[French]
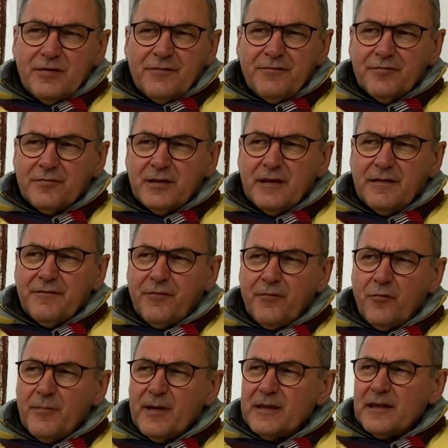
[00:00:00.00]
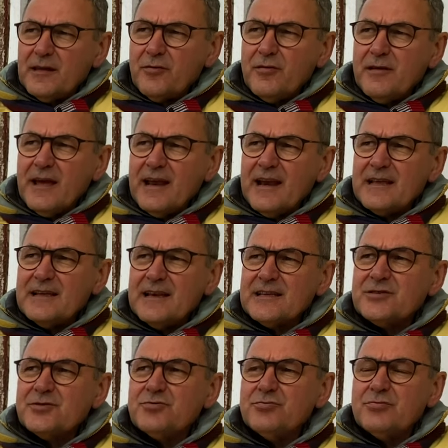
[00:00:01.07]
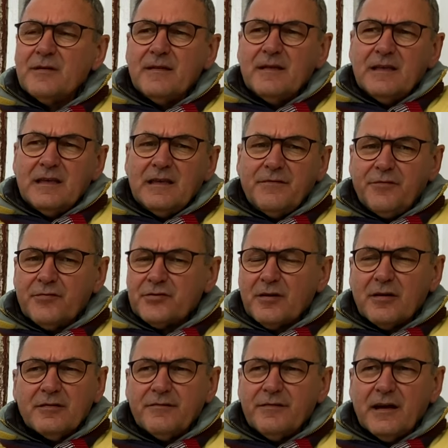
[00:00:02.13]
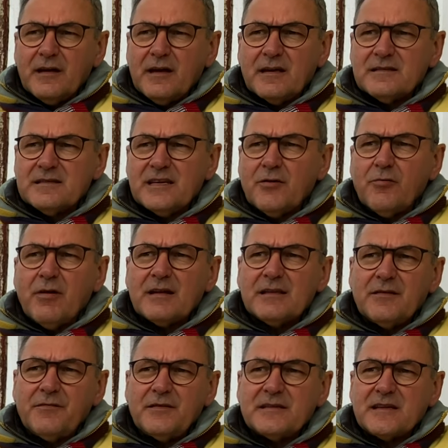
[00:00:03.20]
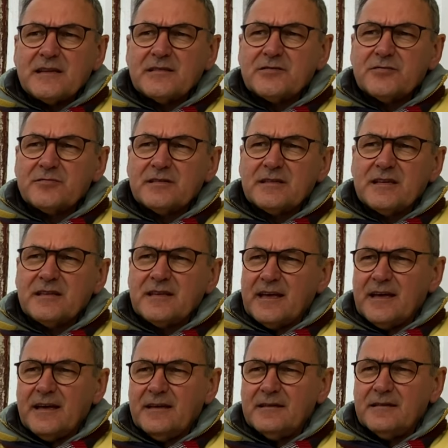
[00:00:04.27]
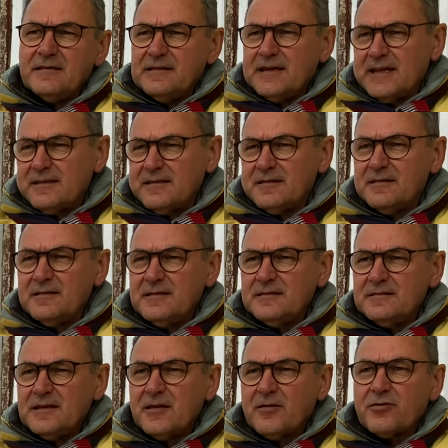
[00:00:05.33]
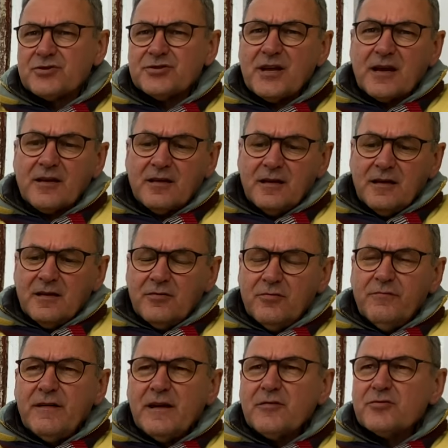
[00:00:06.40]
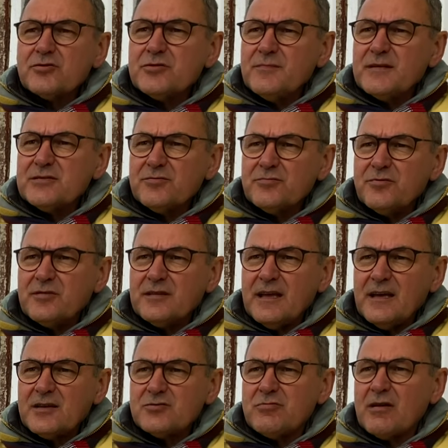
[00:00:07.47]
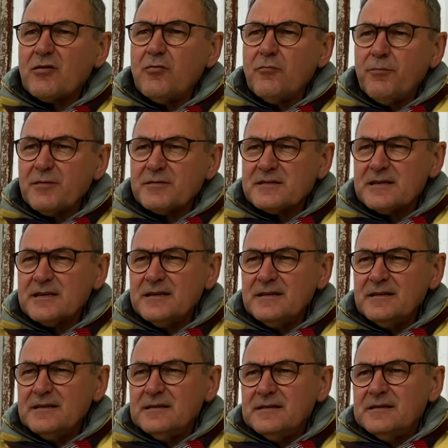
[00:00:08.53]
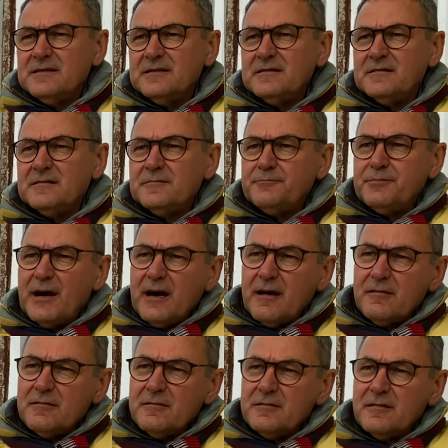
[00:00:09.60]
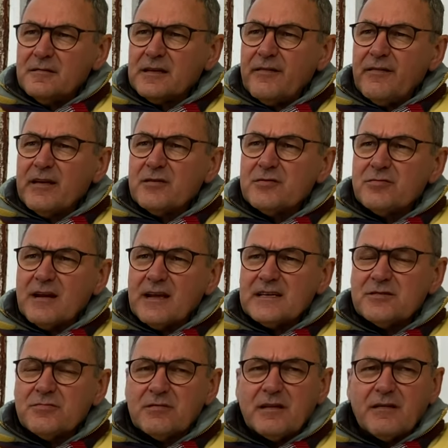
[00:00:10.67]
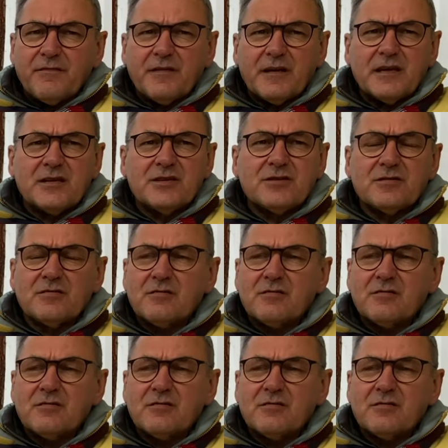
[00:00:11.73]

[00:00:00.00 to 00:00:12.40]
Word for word: il faut, il mais Terre de lien. là-dessus, il faut tendre vers un zéro artificialisation des terres net. C'est-à-dire que chaque nouvelle consommation de terre soit compensée euh, euh, en travaillant sur la question des friches,